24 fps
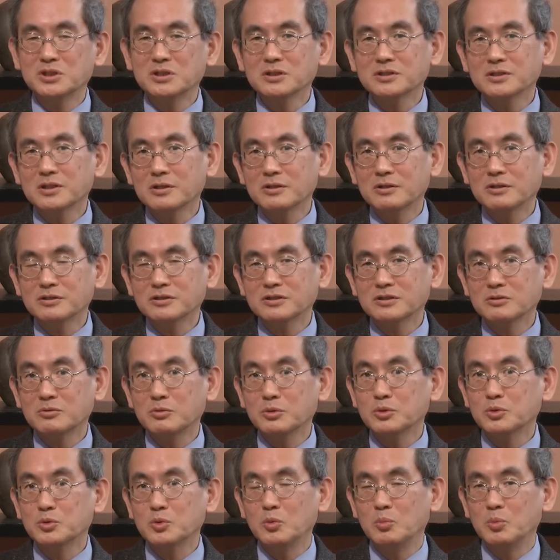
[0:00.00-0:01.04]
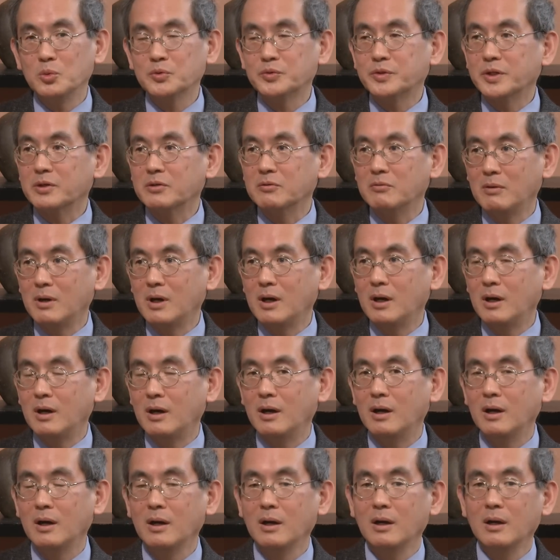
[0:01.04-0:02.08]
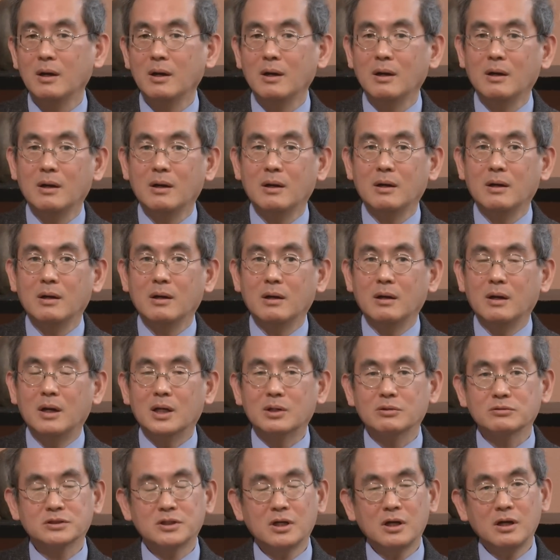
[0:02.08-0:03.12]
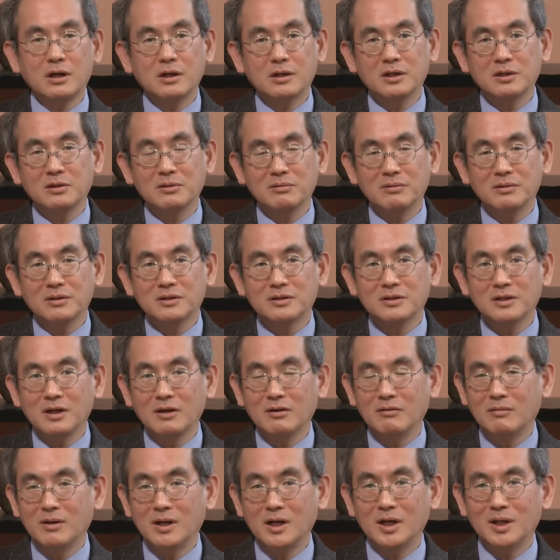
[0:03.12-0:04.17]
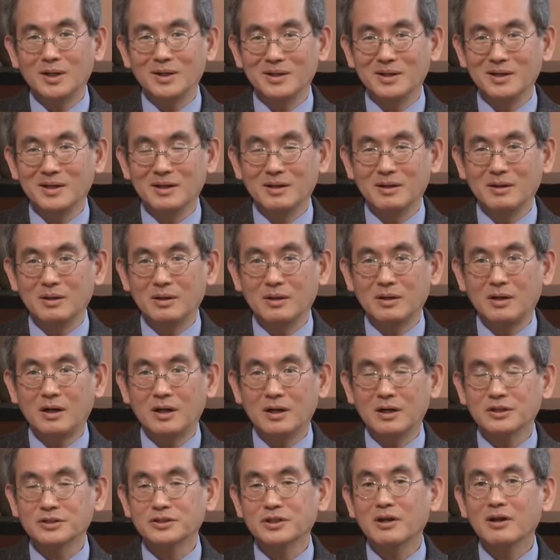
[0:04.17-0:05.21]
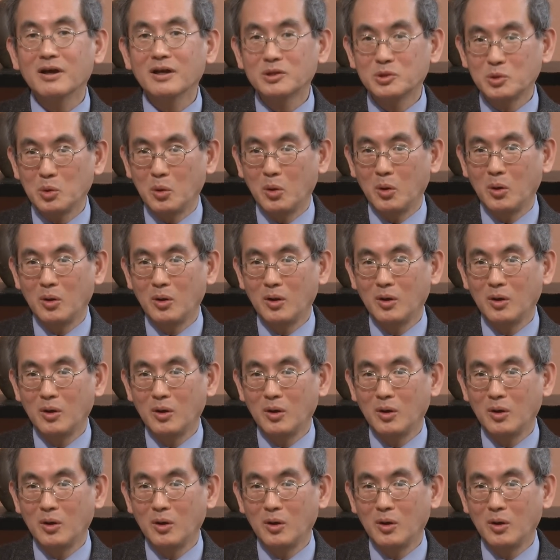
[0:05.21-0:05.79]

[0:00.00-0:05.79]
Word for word: 田さんがすごいと思ったのは、うん、あのサハリンの利権は離さないと。